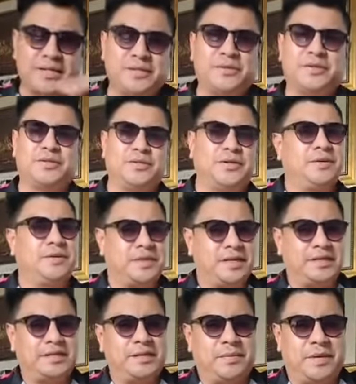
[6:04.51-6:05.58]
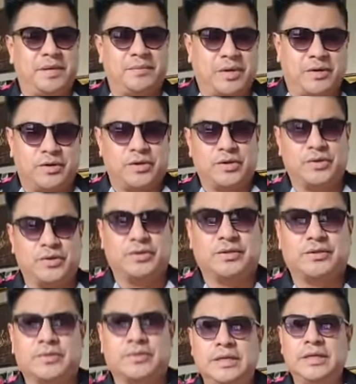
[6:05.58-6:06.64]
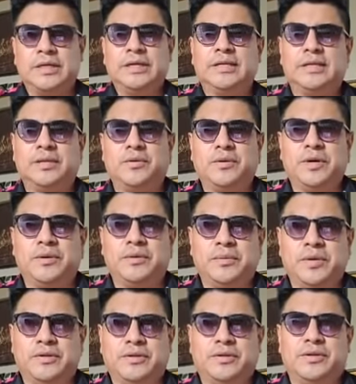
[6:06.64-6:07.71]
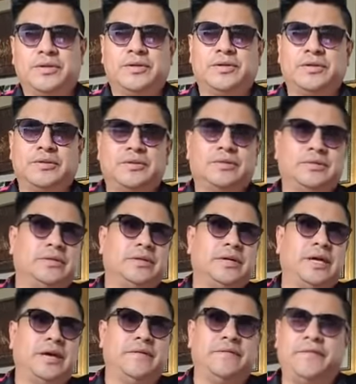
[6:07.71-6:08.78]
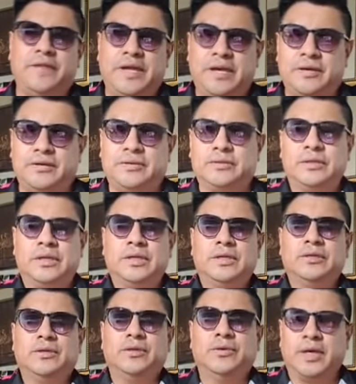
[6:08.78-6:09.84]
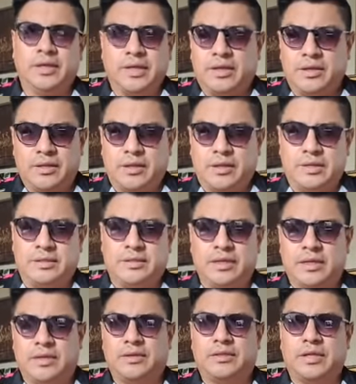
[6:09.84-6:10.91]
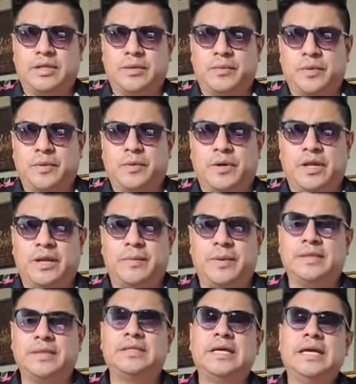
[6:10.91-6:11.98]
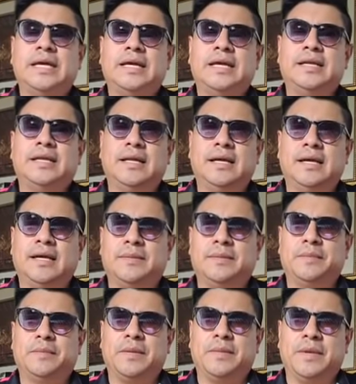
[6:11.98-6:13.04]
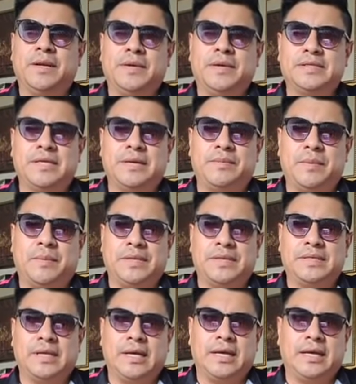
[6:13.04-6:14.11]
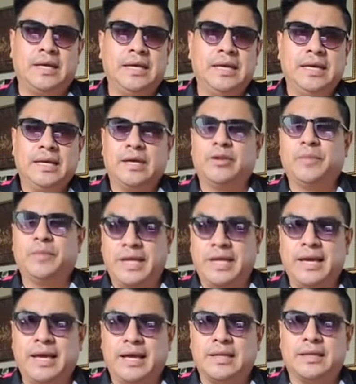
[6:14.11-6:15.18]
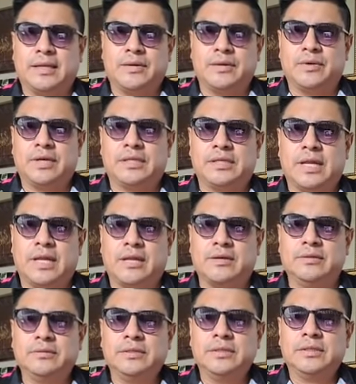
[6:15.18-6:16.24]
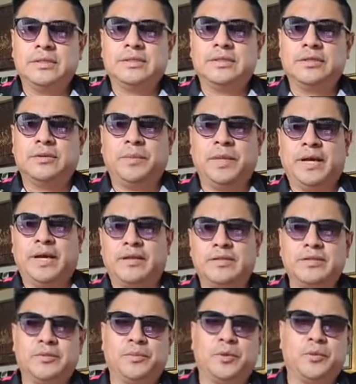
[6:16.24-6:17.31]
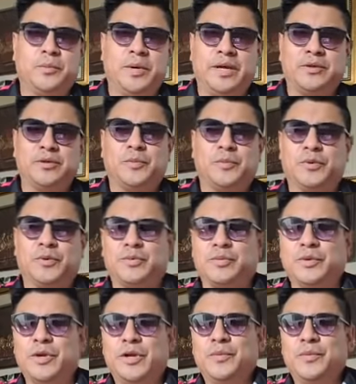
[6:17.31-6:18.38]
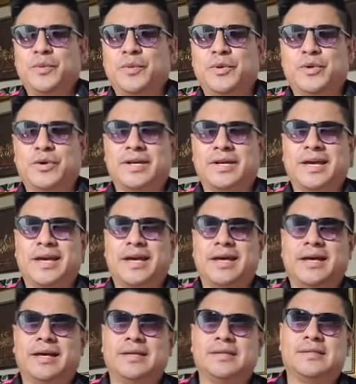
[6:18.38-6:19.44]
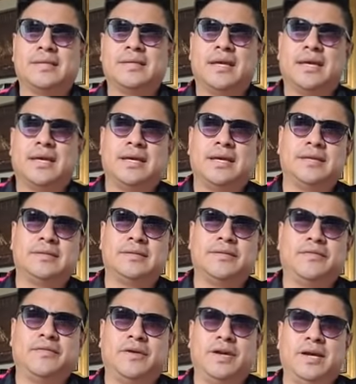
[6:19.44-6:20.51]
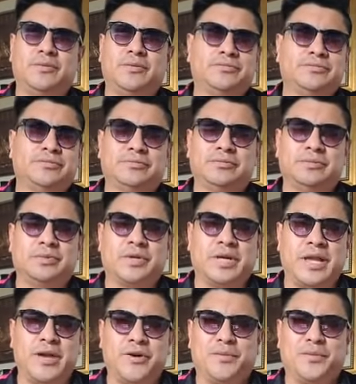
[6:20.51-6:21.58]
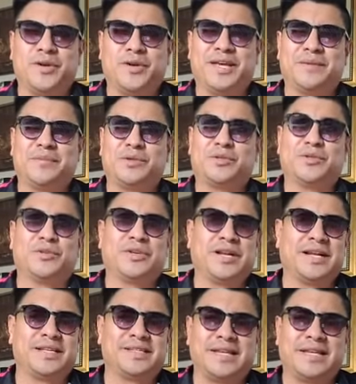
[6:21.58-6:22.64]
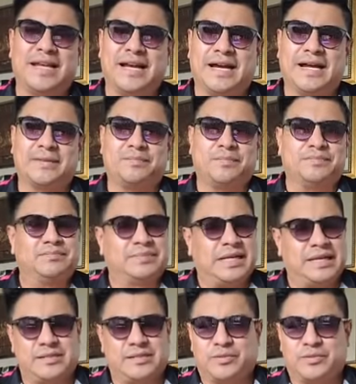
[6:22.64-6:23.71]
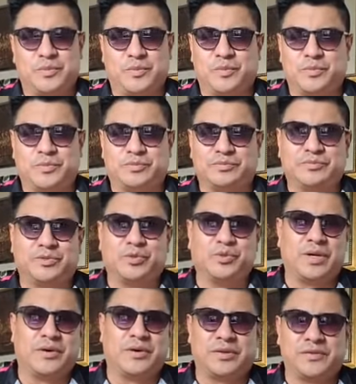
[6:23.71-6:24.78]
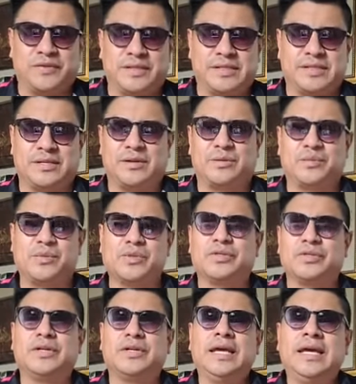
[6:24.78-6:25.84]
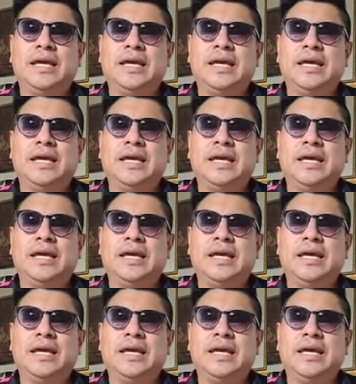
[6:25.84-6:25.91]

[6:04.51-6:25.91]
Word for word: la situación. La verdad es que me, me cogió de nuevo, me cogió en frío Nunca he tenido, este tipo de problemas. Es la primera vez que me pasa que no me dejen cantar en un escenario. Si no me han dejado ha sido por paros, por, porque se, fue un, río, porque de pronto no alcancé a llegar, que ha sido una o dos veces a lo mucho.